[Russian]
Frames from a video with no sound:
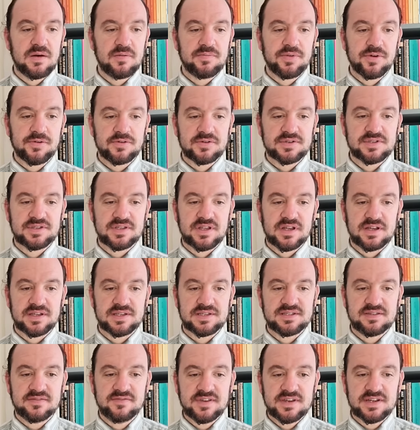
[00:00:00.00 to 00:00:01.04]
просто
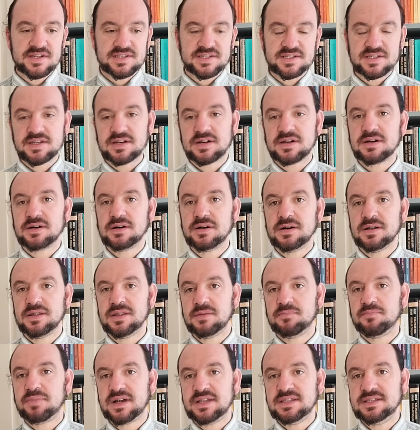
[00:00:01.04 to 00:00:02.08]
зверских э,
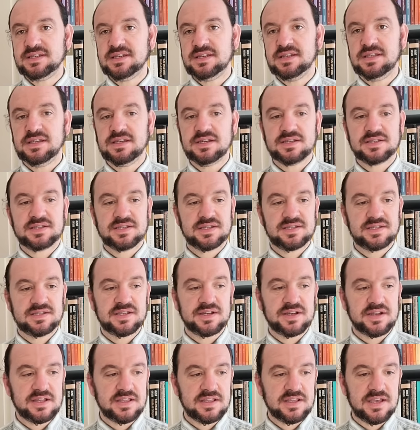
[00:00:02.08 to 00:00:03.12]
нападениях со
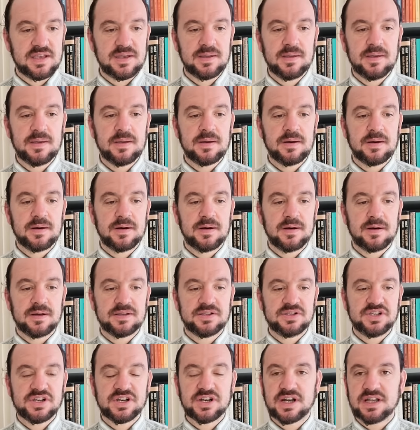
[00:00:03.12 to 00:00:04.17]
стороны э,
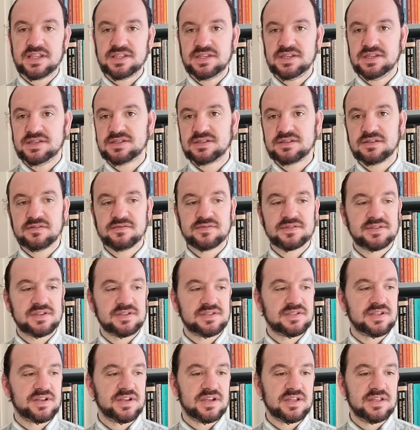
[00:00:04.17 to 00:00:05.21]
джихадистов, со
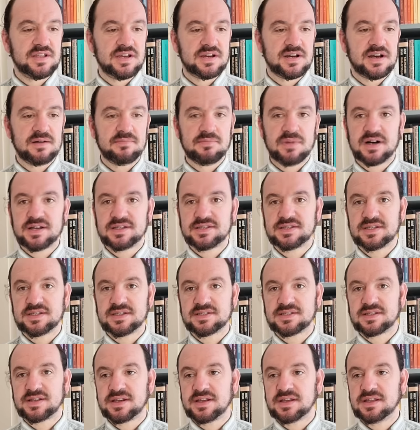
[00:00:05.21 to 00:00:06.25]
стороны Хамаса, со
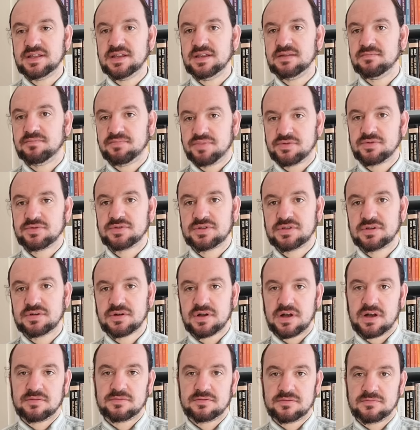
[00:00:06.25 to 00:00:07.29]
стороны просто
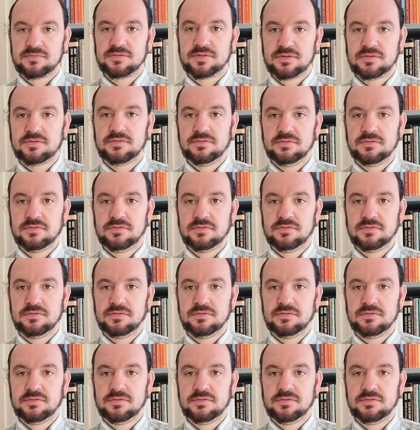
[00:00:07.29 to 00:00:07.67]
как-то вот,